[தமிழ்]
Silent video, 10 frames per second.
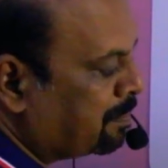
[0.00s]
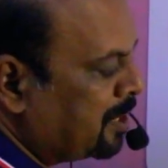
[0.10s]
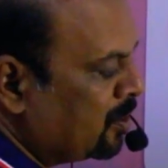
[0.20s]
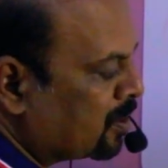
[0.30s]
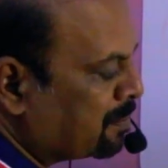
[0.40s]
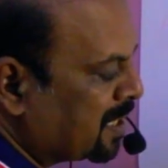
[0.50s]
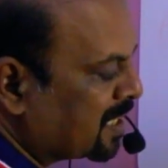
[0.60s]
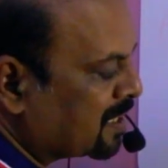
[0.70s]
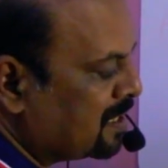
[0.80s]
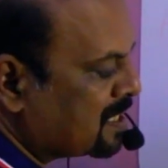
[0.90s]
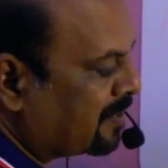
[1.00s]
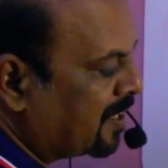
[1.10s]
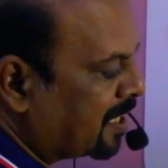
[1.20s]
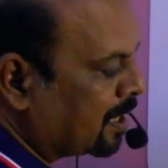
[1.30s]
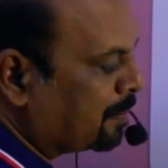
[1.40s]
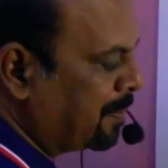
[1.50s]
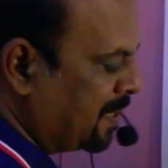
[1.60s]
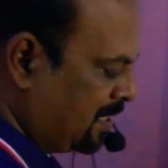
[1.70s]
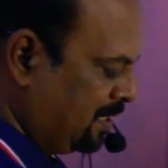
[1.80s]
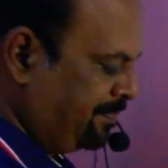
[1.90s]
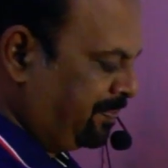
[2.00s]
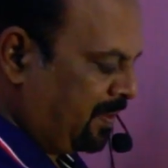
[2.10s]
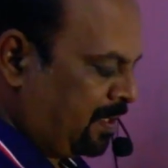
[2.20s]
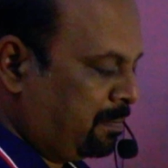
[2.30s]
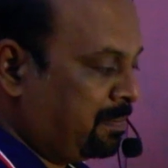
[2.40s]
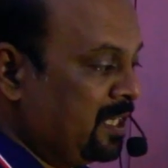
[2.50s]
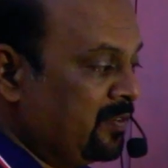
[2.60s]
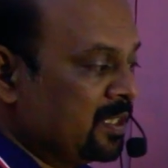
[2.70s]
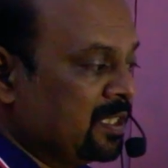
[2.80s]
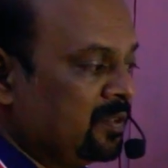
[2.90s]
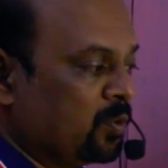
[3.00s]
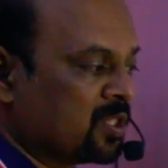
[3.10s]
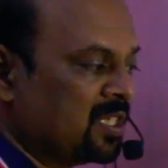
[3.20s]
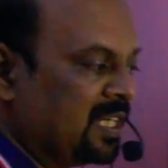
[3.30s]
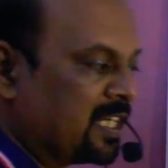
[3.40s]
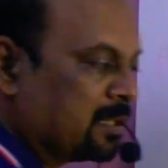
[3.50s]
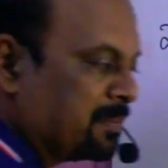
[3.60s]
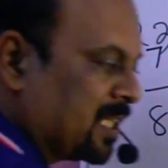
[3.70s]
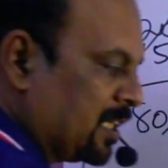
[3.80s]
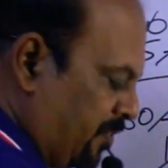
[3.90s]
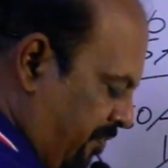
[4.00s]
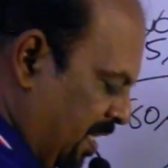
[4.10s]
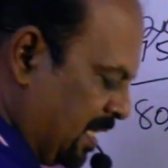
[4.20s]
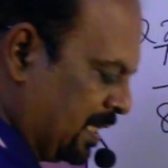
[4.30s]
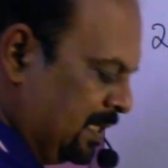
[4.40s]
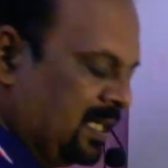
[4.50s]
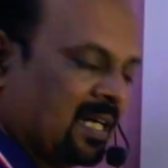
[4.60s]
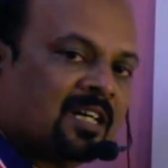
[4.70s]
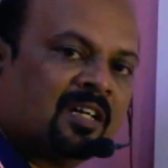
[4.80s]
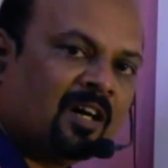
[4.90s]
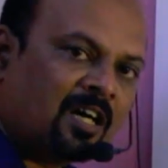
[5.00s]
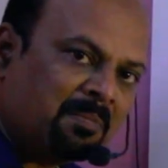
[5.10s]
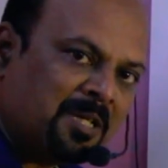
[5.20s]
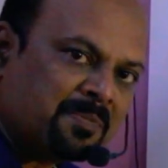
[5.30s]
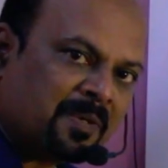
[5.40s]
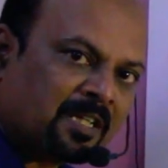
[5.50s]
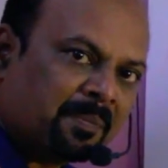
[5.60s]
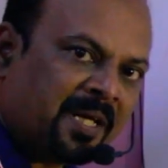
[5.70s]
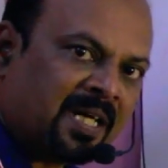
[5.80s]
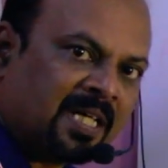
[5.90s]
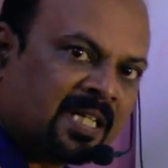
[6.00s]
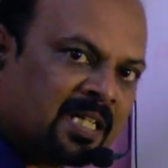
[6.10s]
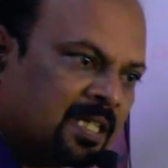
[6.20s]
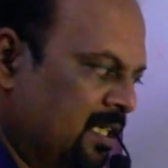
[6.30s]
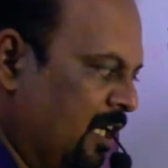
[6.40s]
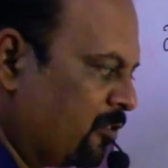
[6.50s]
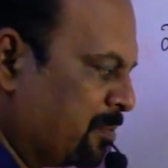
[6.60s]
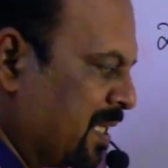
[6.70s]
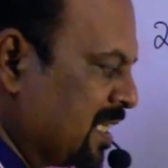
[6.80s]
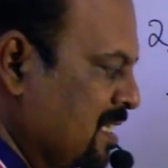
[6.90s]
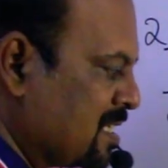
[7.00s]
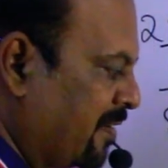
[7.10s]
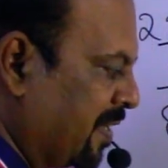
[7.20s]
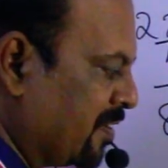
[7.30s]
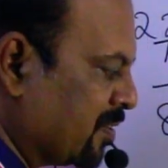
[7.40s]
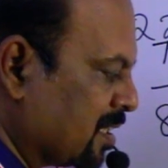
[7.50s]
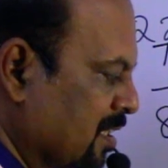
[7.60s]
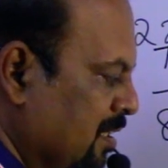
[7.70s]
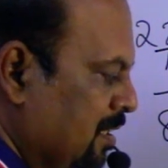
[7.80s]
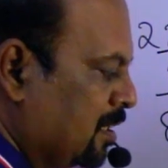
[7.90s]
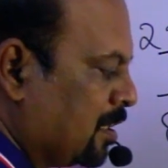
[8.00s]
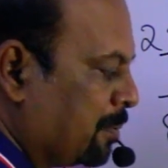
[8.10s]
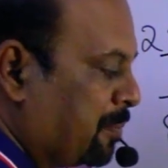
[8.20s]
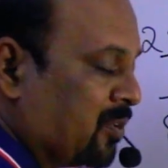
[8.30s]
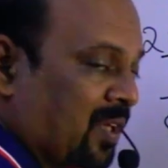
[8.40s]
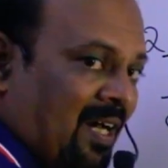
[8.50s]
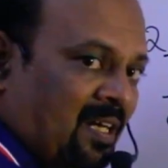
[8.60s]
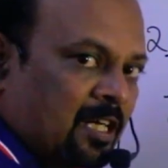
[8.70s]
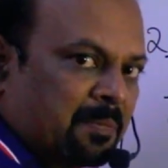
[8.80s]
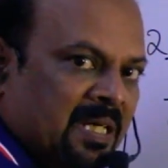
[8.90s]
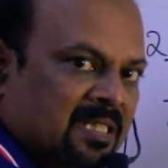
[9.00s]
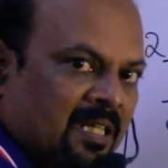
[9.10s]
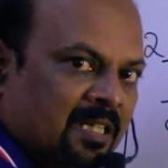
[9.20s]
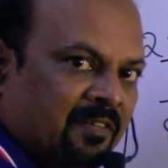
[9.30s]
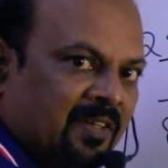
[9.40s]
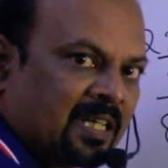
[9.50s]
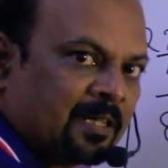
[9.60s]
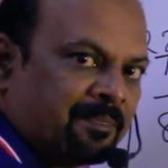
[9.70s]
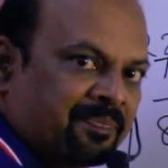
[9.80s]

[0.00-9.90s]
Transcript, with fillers: பியோட மார்க்கு செவன்ட்டி இப்போ பாருங்கள் பி வந்து ஒரிஜினலாக எடுத்த மார்க்கு ஃபிஃப்டி தான் ஆனால் நார்மலைஸ் பண்ணதுக்கப்புறம் என்ன இருக்குது அவர் மார்க்கு செவன்ட்டின் வந்திருக்கு அப்போது யார் ரெண்டு பேரில் செலக்ட் ஆவாங்க